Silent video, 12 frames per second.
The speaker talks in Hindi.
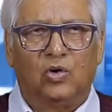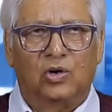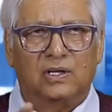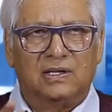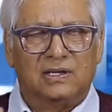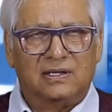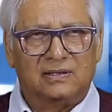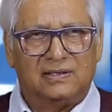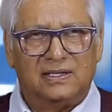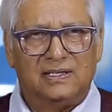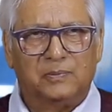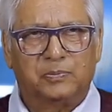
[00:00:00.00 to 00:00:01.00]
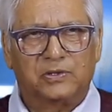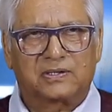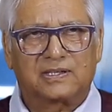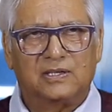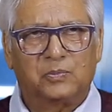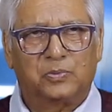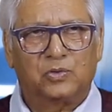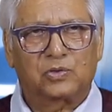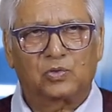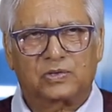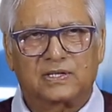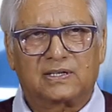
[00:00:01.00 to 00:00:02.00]
और दिल्ली पुलिस की रिपोर्ट
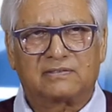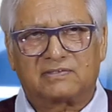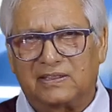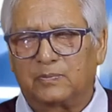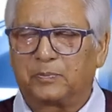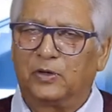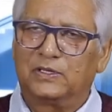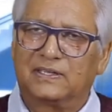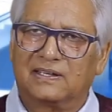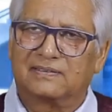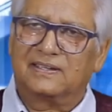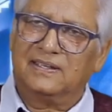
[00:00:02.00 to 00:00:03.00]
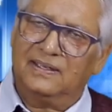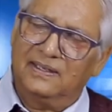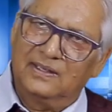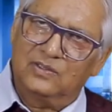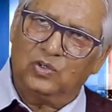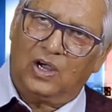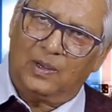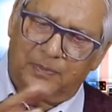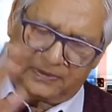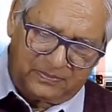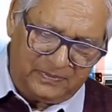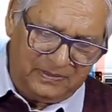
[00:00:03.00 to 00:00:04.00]
उसके चंद पॉइंट ऐसे हैं जो
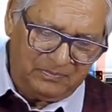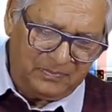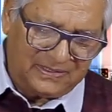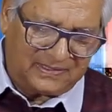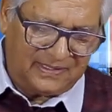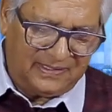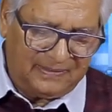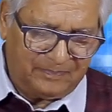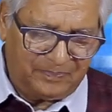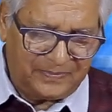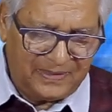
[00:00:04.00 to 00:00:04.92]
आपस में मिलते हैं